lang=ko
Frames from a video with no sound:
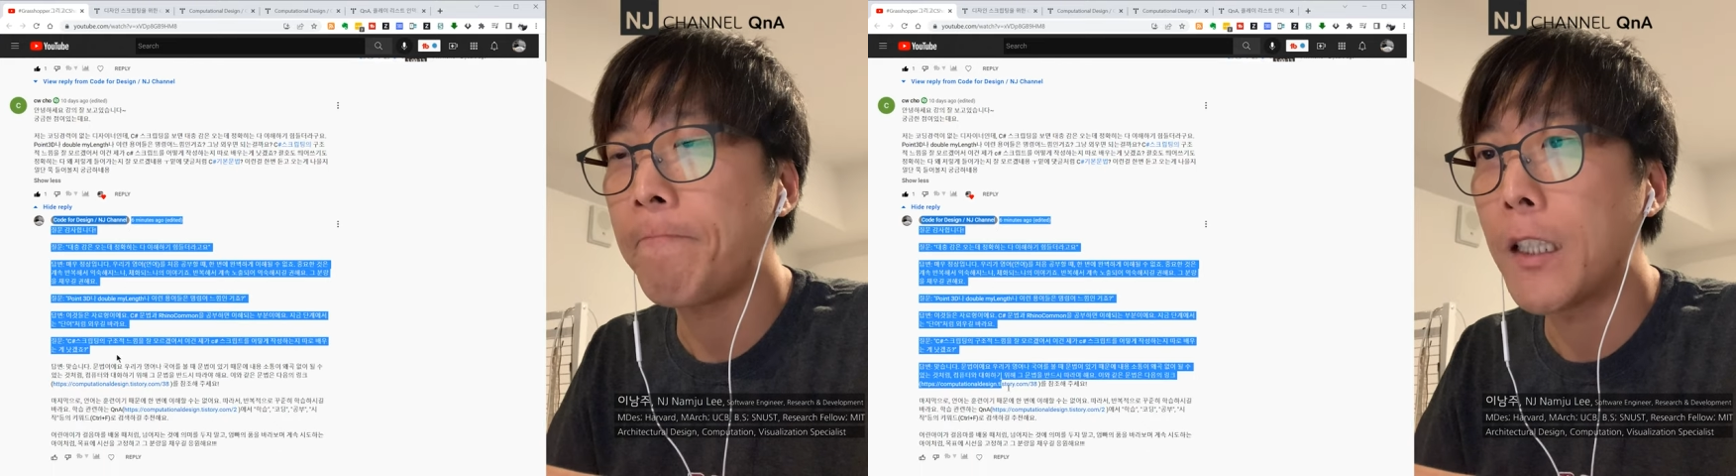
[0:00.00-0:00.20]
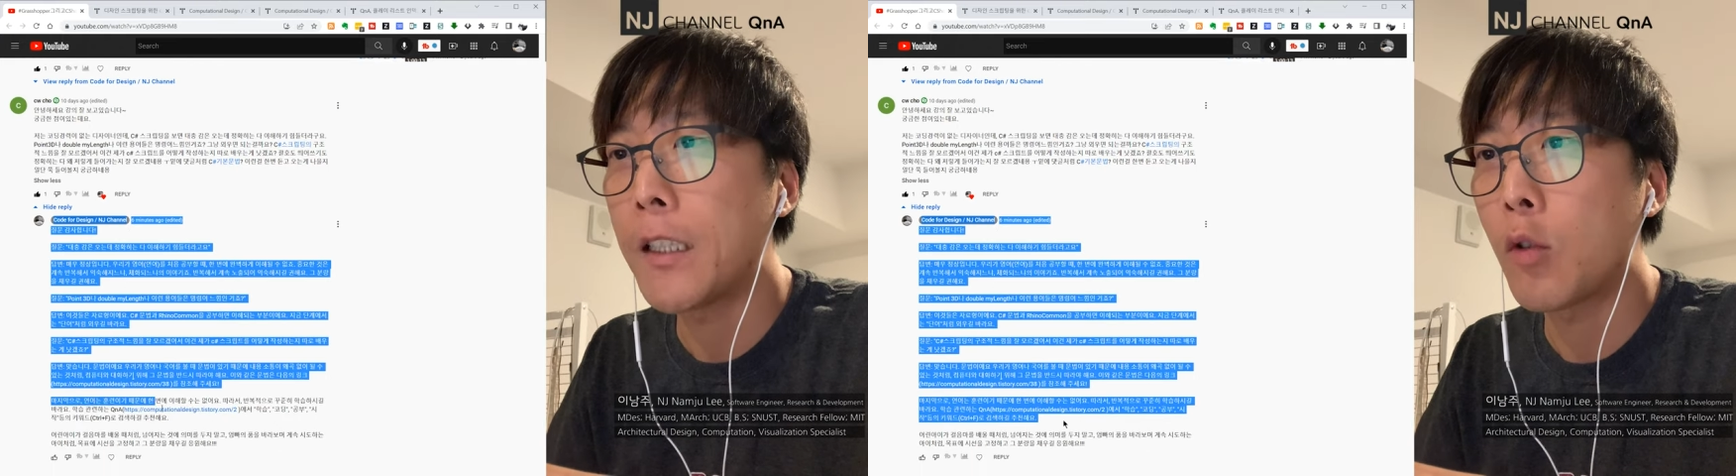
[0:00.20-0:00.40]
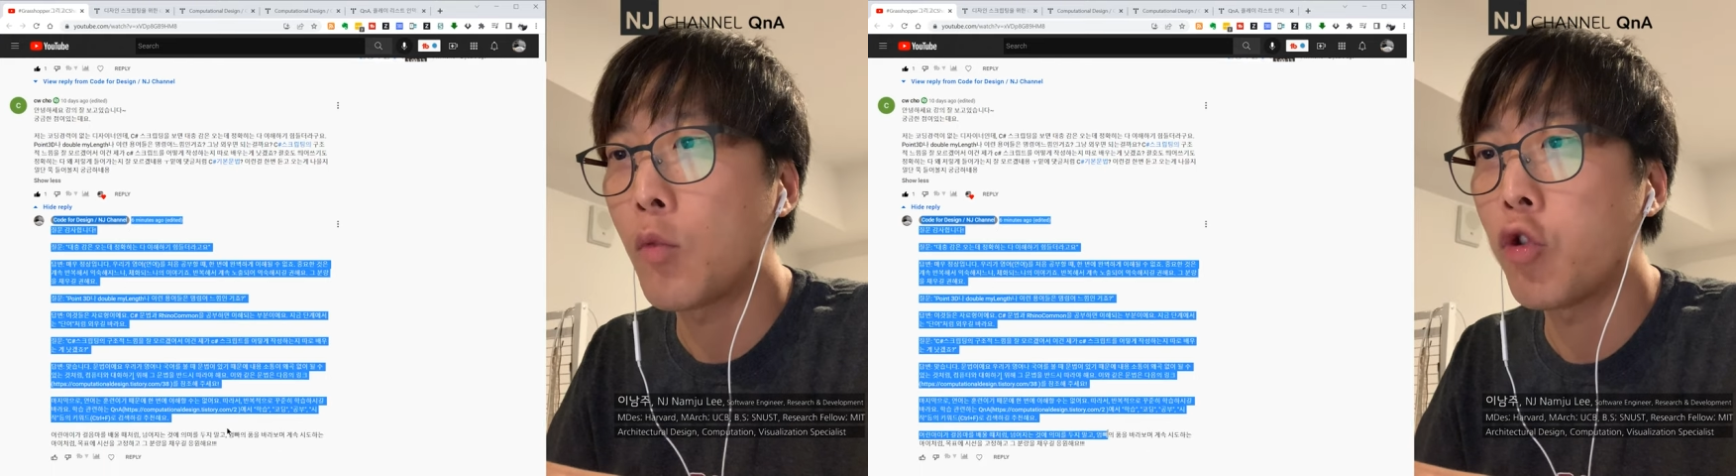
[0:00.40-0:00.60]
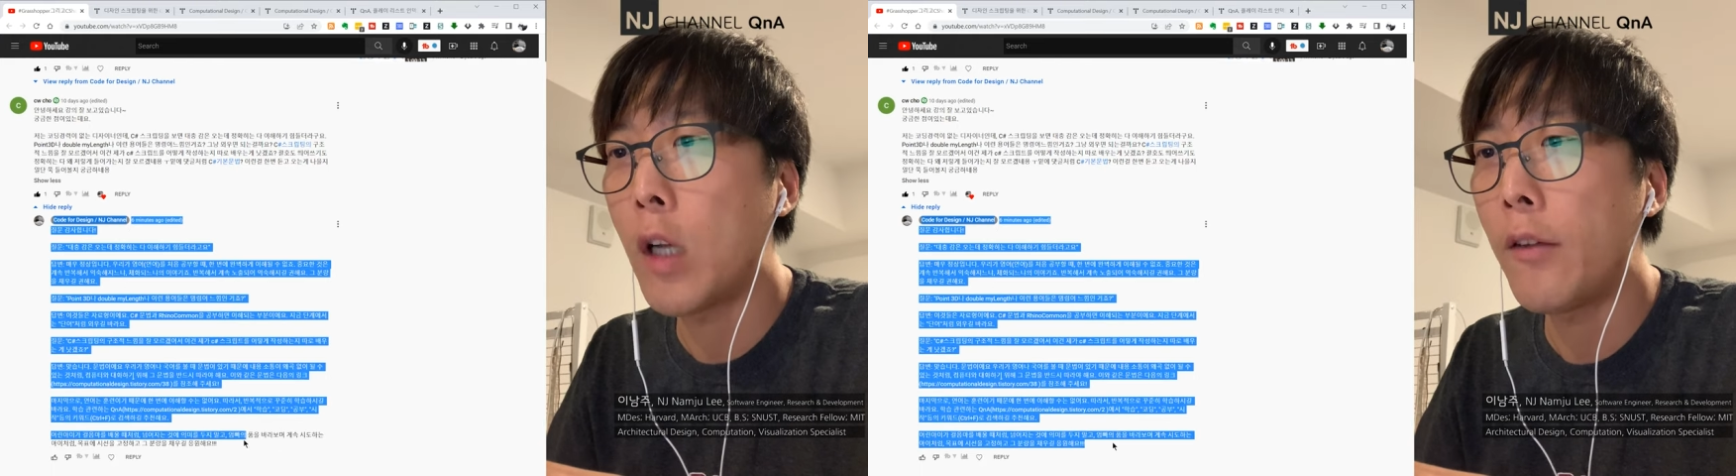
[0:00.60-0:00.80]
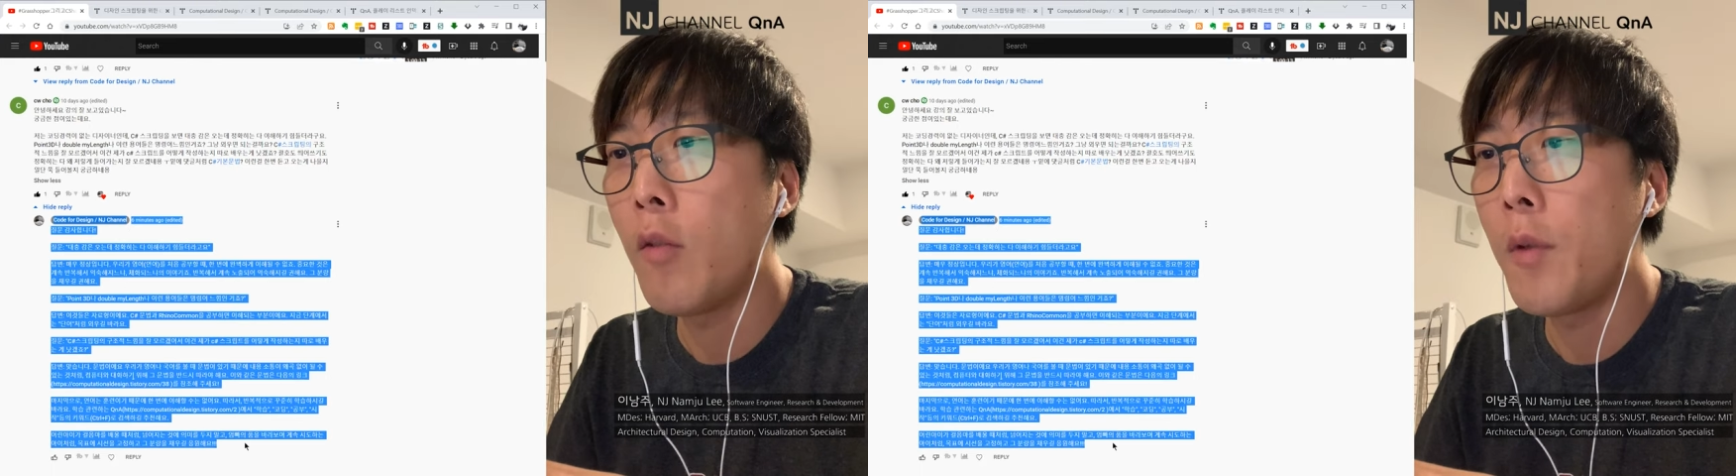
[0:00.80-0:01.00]
제가 좀
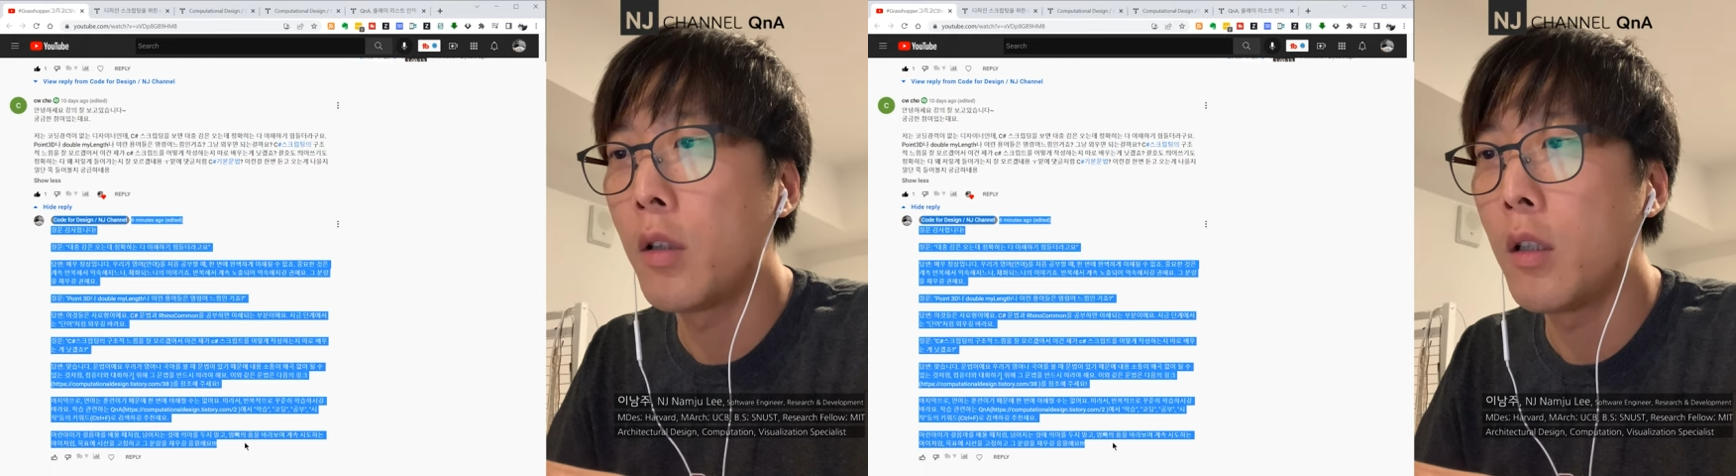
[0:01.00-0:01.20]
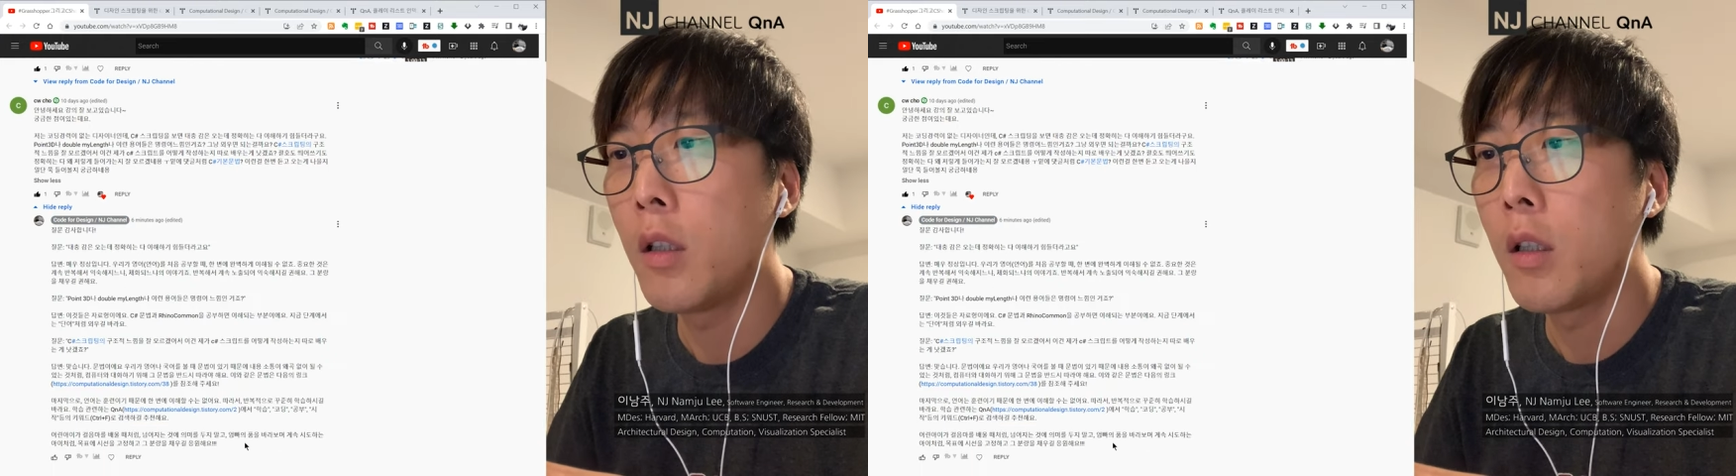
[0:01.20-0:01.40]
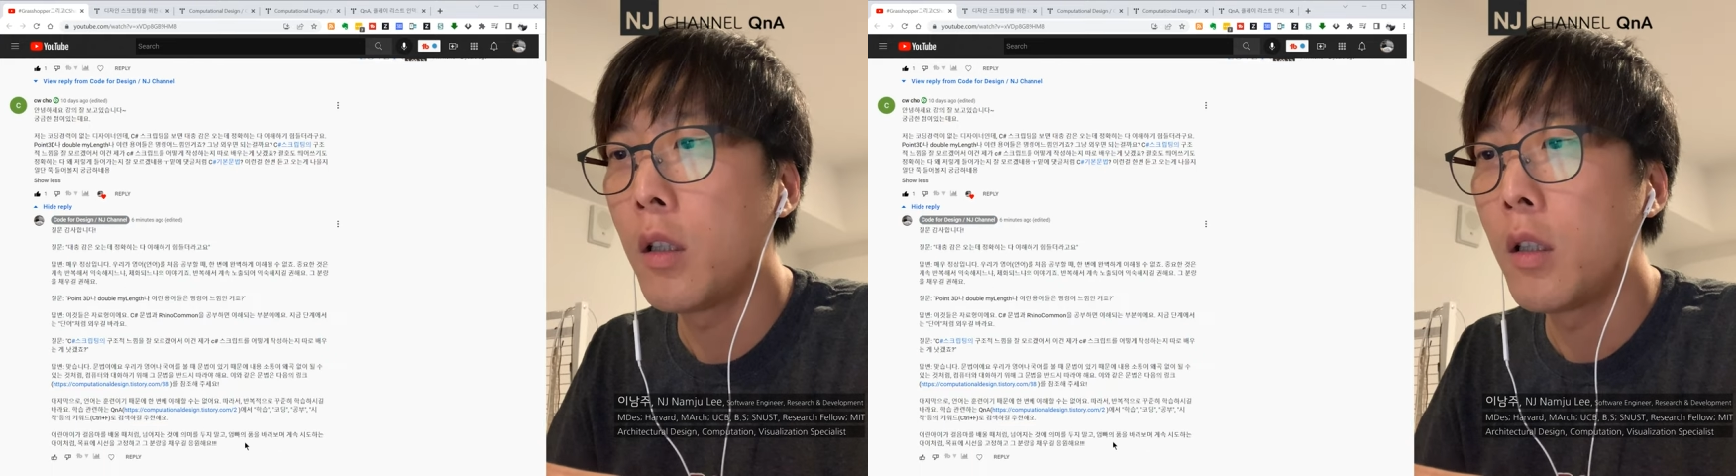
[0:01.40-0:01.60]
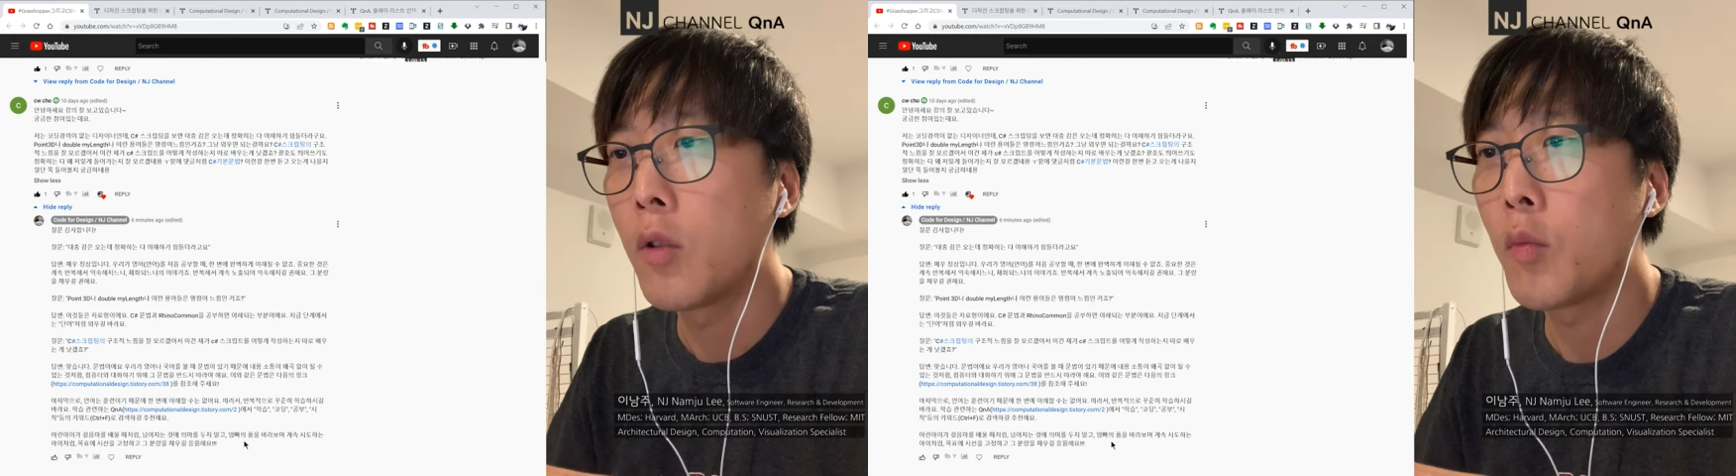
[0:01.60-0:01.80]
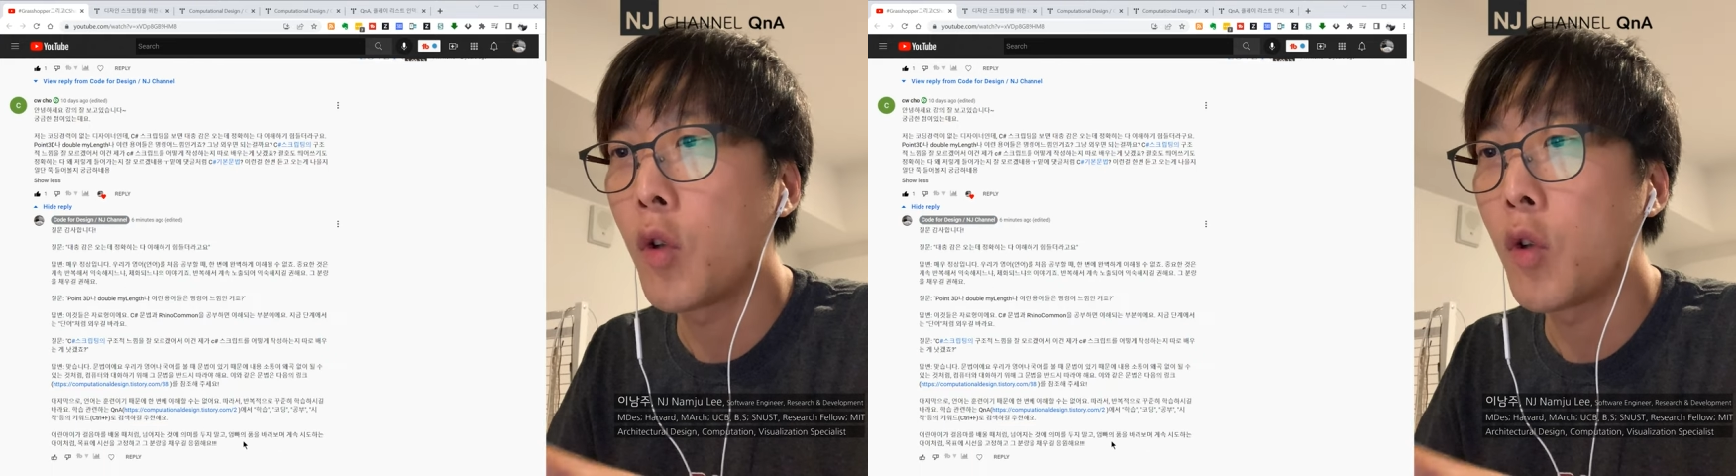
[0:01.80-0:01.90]
추가 설명을 좀